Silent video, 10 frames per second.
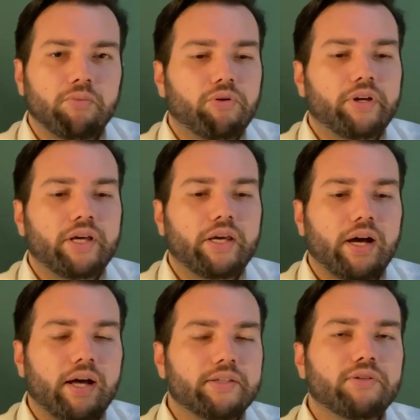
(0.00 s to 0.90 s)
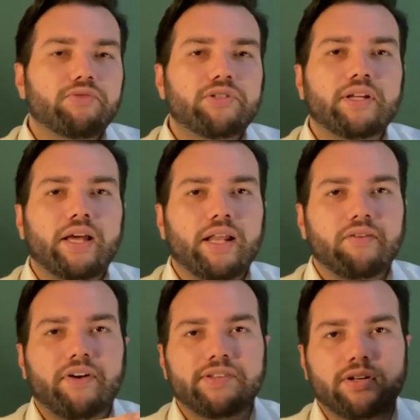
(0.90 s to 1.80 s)
porque a adenosina
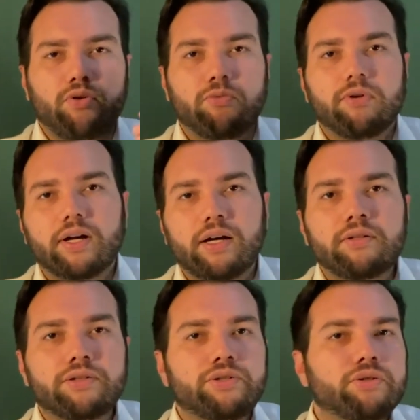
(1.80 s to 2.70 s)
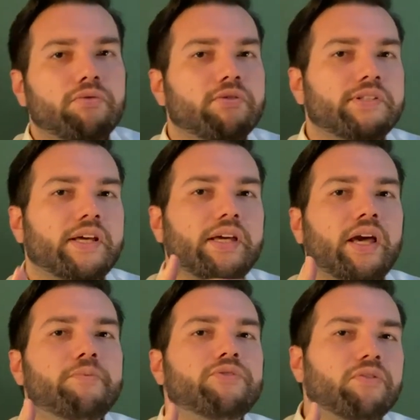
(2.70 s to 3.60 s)
ela vai se acumulando e a gente não consegue
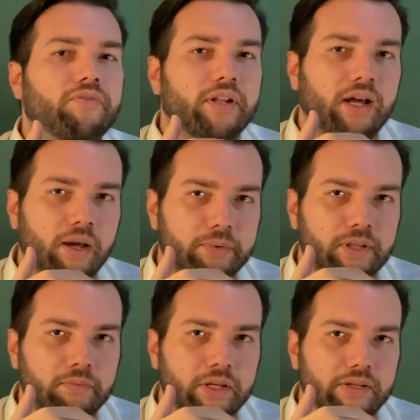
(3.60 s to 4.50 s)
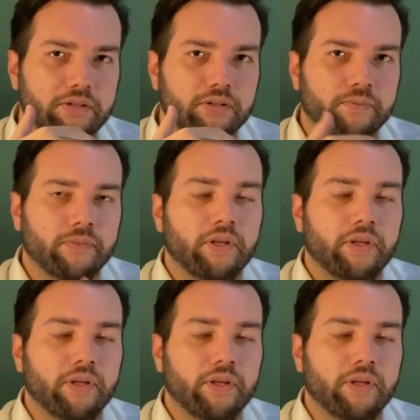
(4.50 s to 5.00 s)
reabsorvê-la rapidamente.